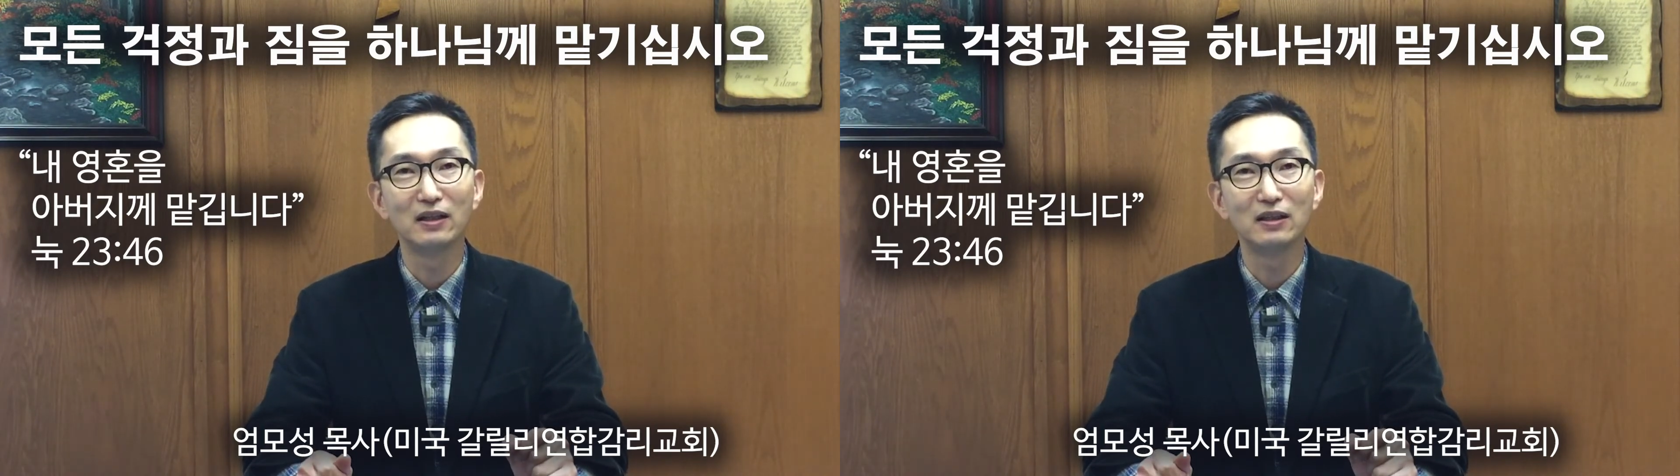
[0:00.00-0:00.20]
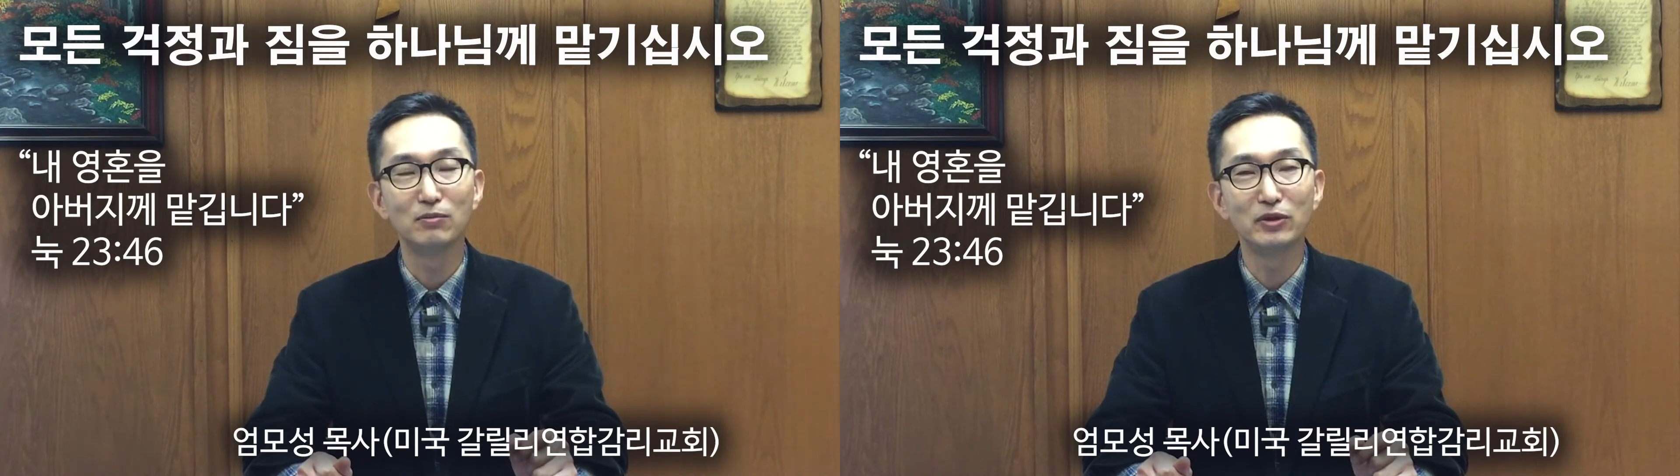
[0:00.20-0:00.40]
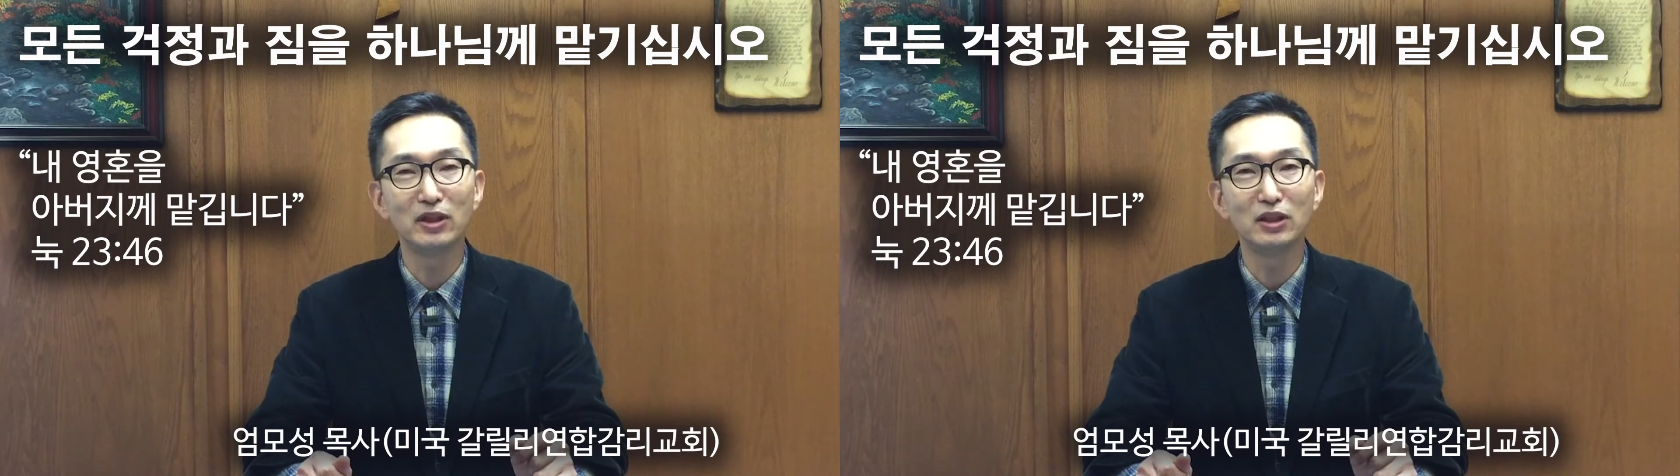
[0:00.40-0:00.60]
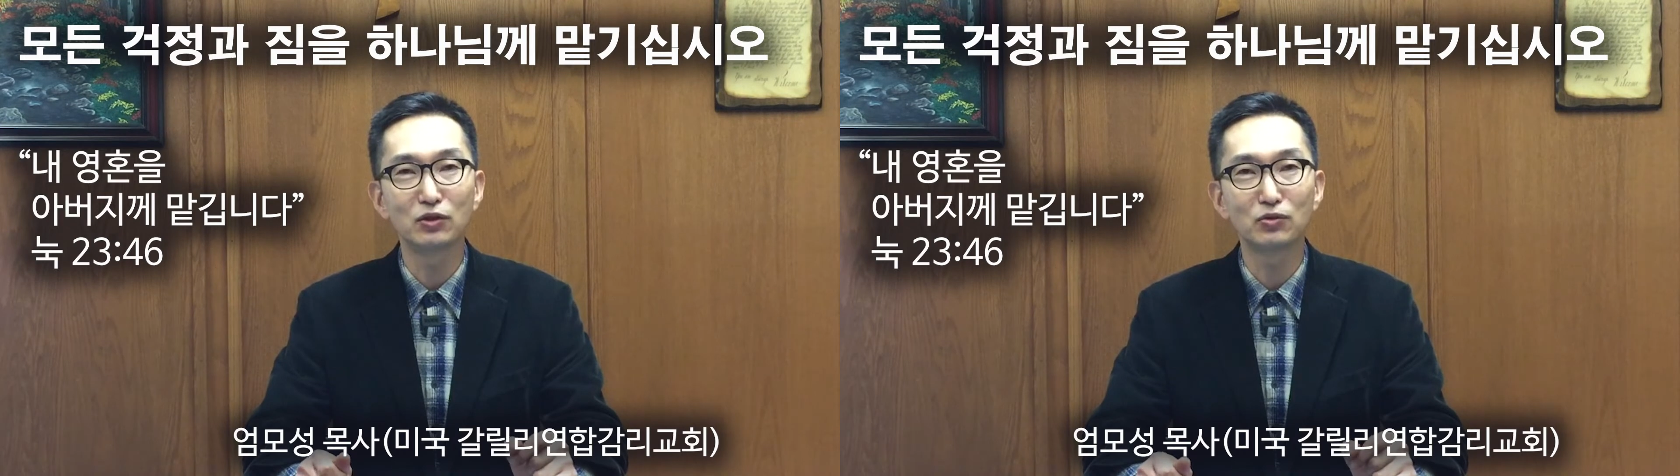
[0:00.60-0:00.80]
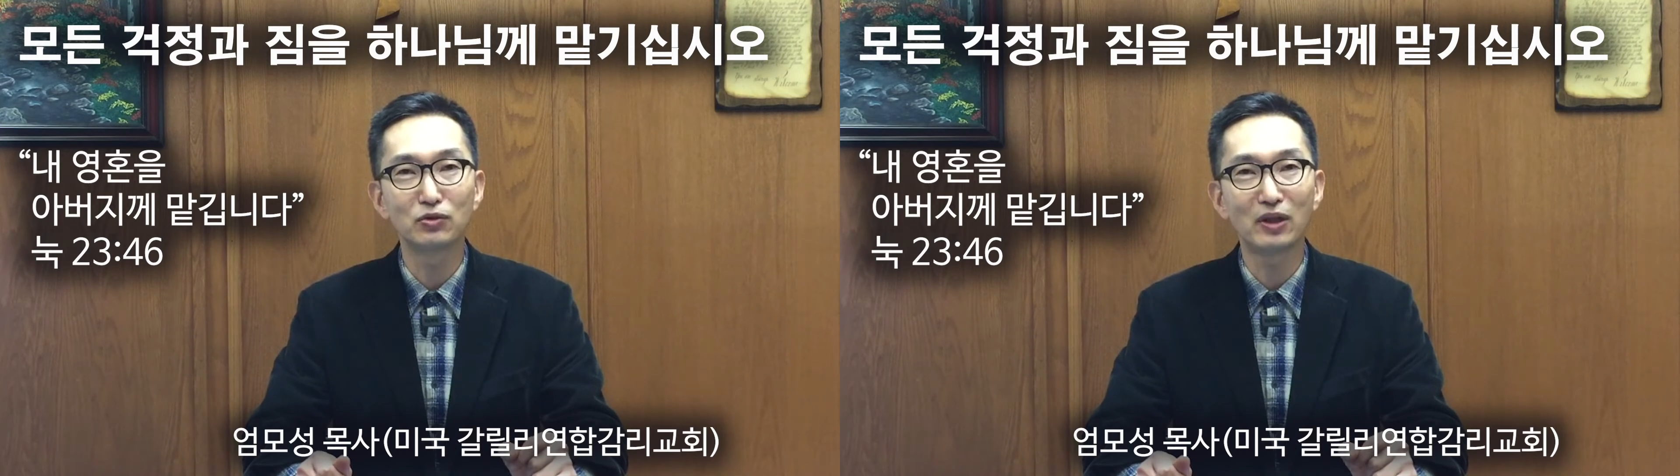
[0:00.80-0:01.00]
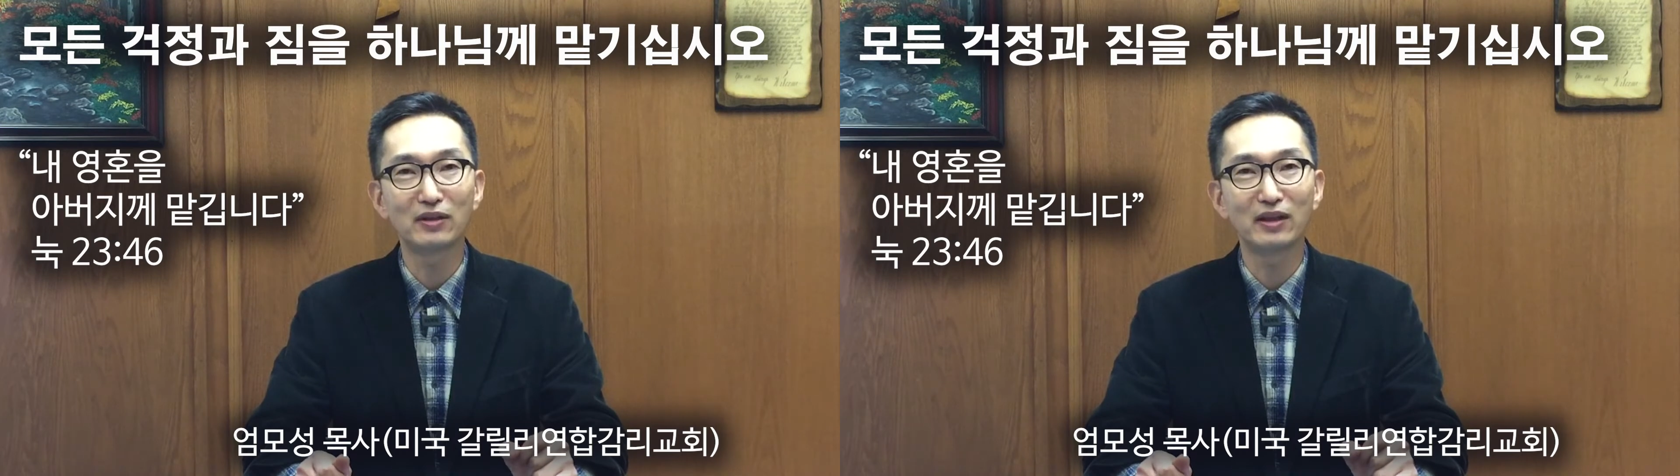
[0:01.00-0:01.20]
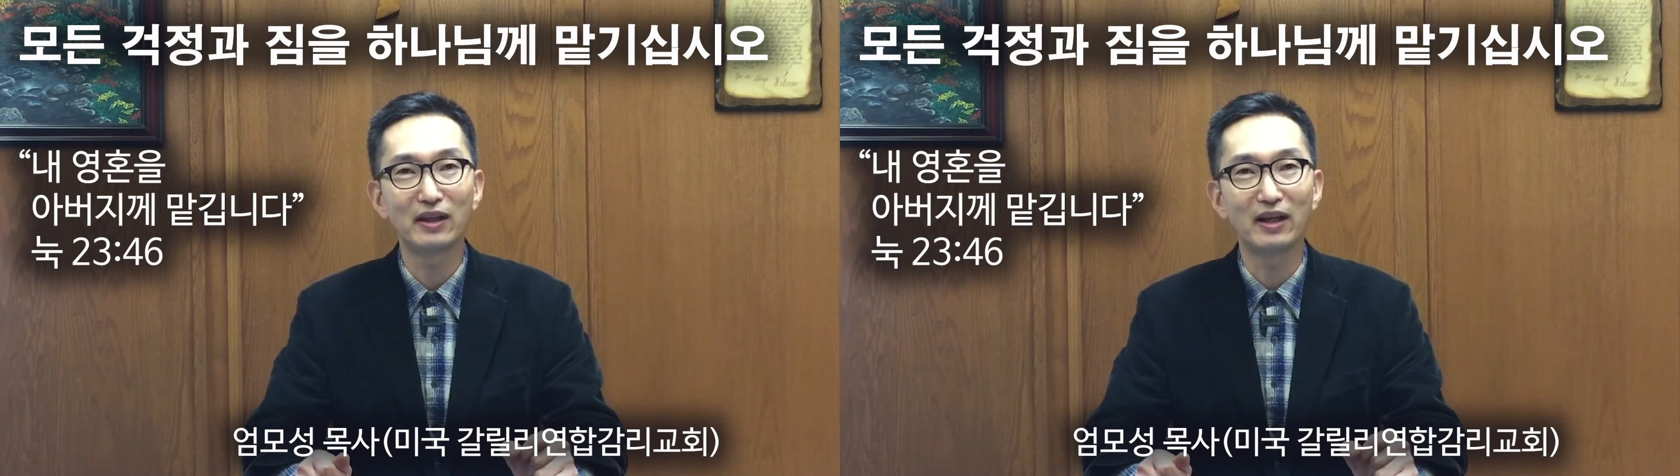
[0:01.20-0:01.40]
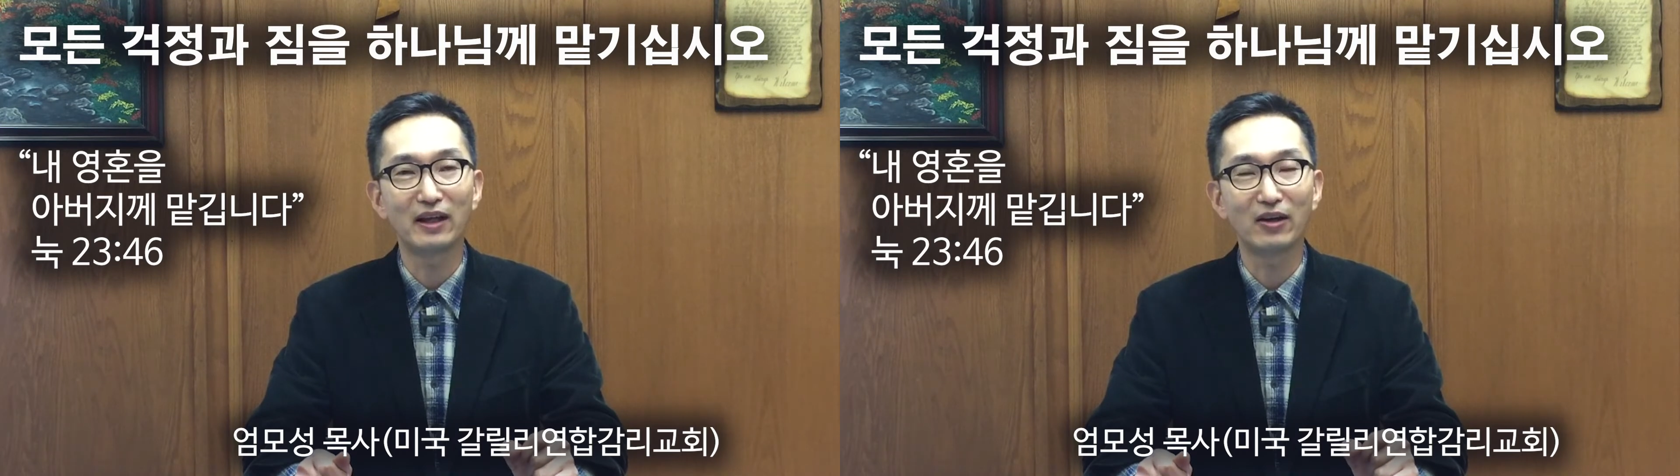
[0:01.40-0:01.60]
이분이 29세
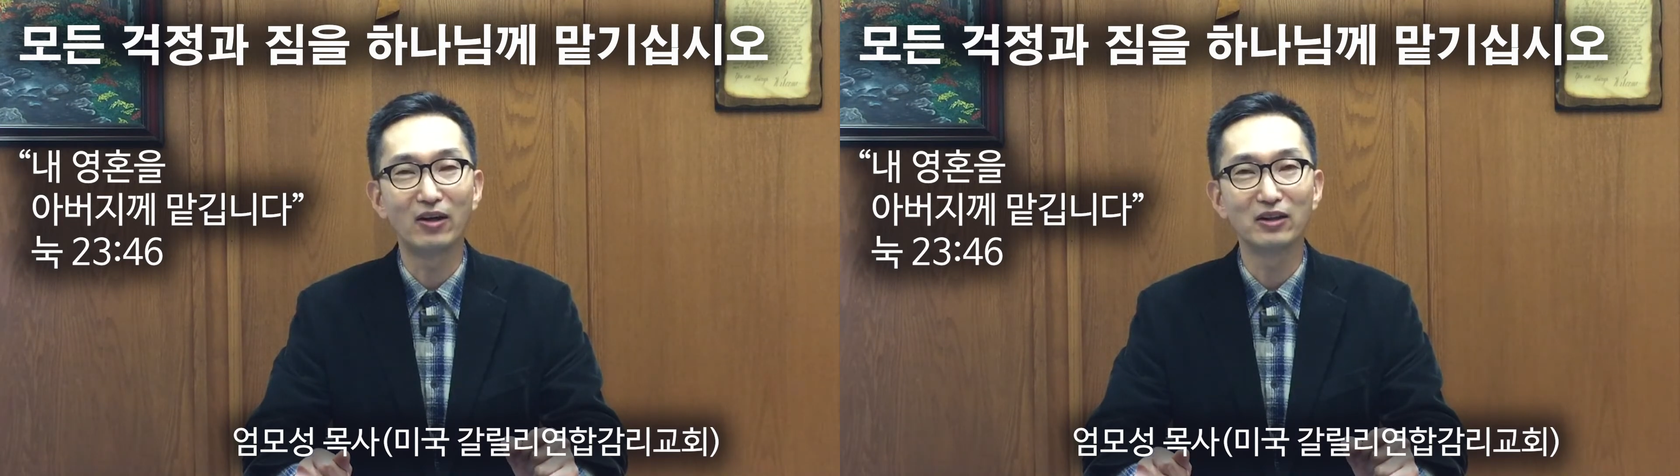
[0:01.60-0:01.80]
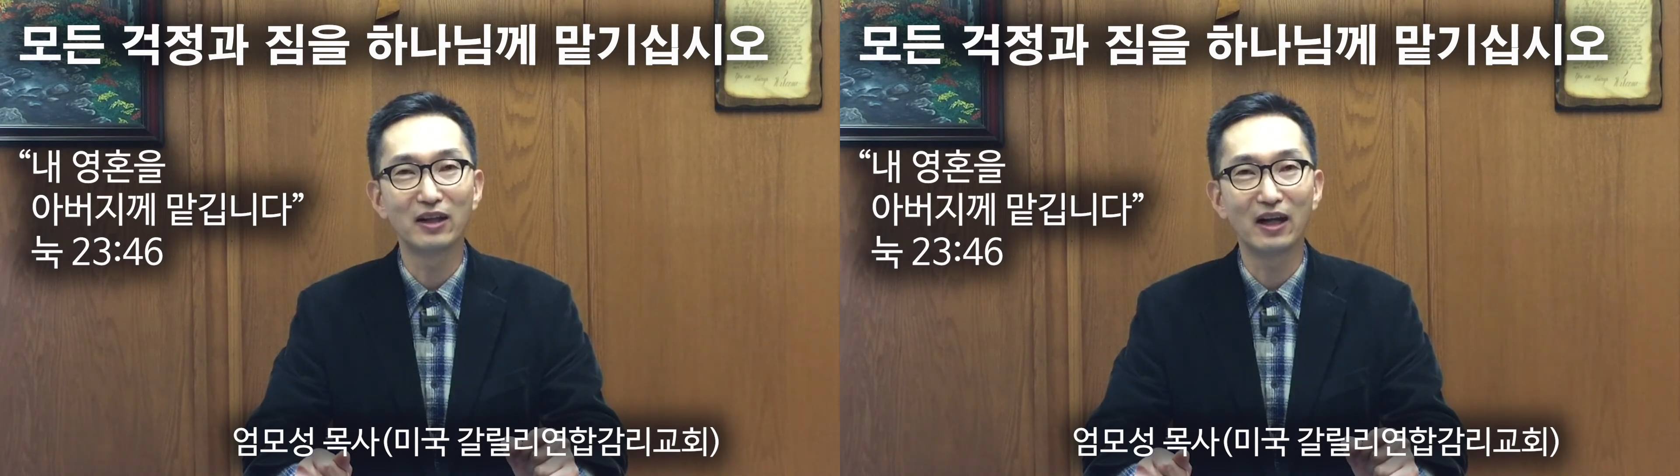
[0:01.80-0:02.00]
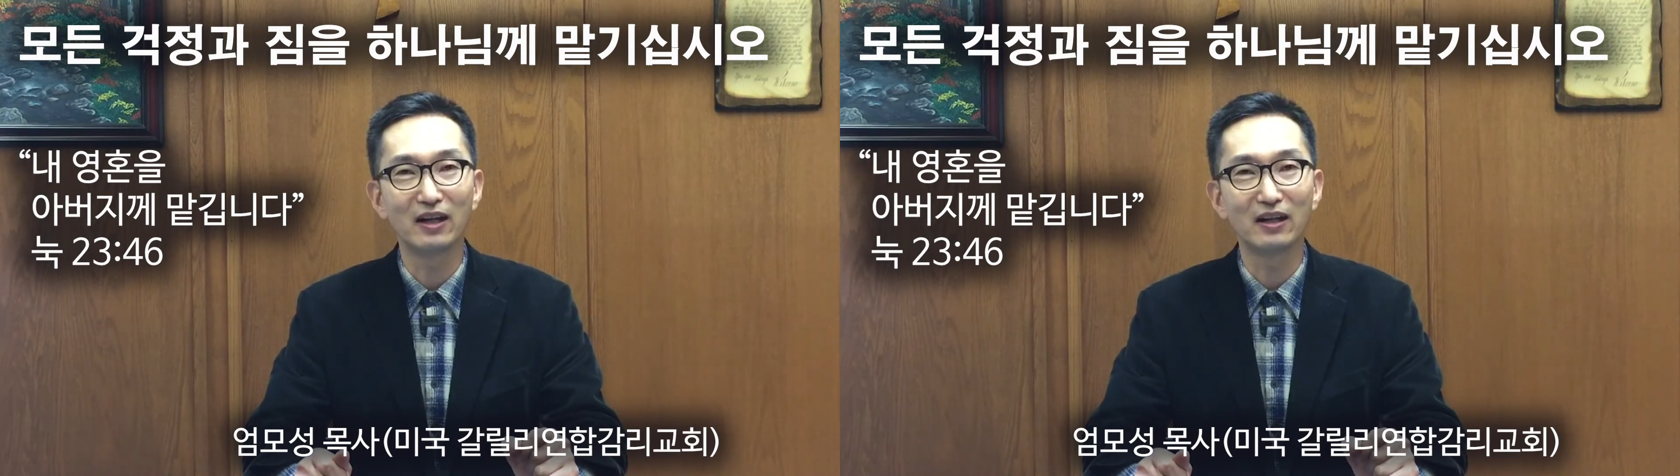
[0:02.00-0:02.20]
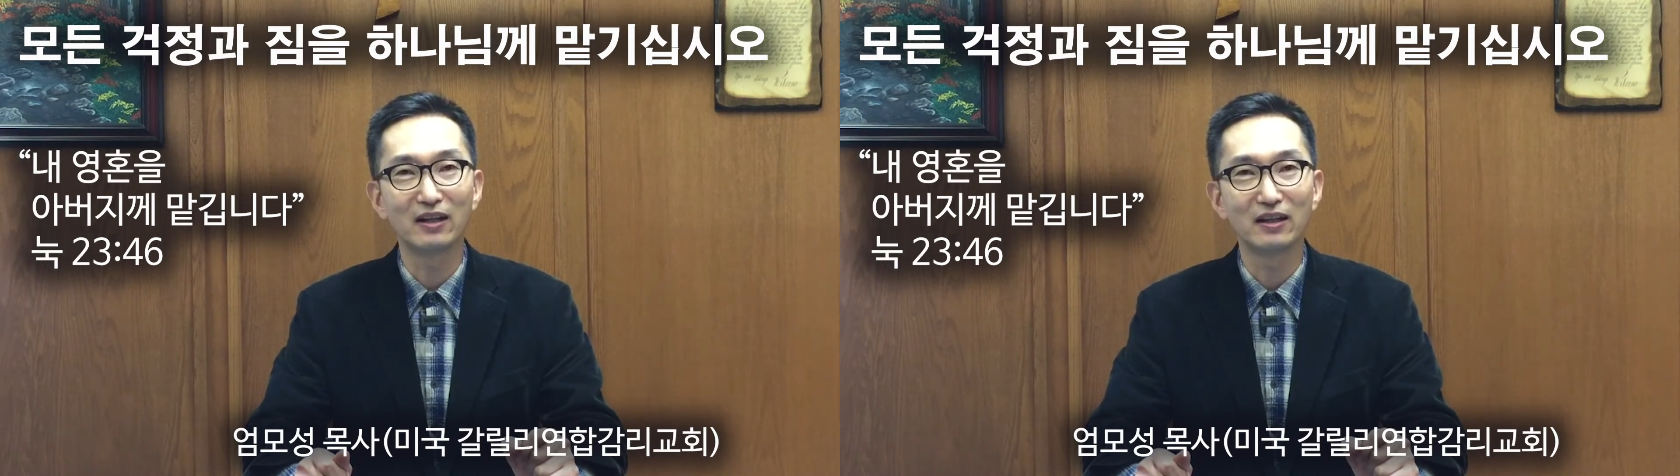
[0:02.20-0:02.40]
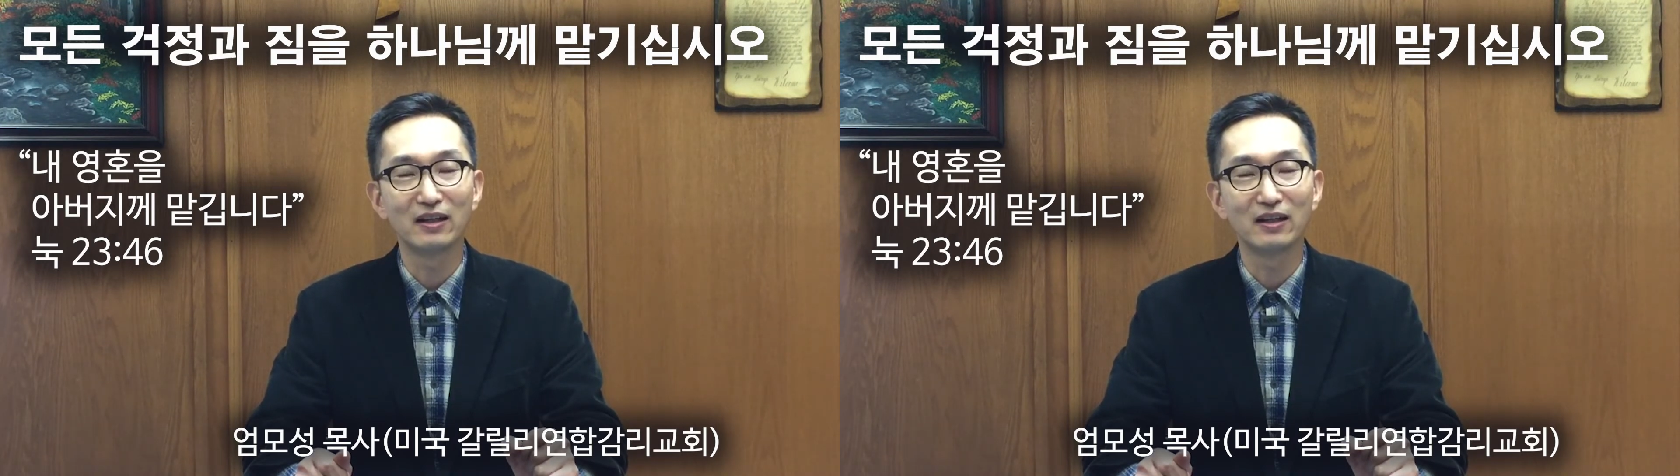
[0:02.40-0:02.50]
때에 어느 날